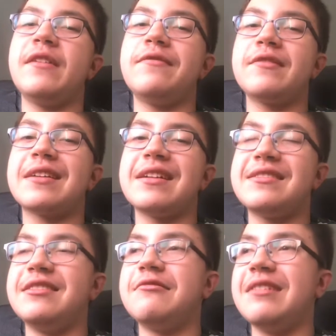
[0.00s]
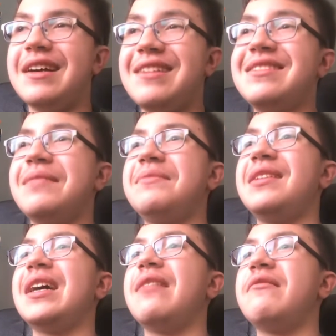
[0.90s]
von Casino Heiß
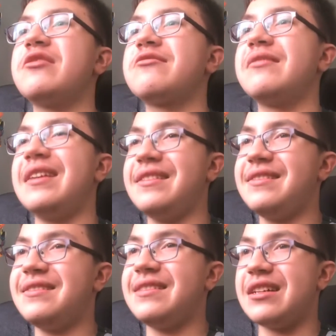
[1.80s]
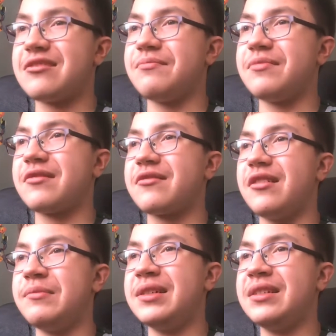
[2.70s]
Update haben wir schon letztes Jahr schon
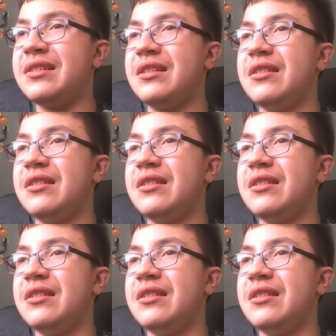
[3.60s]
bekommen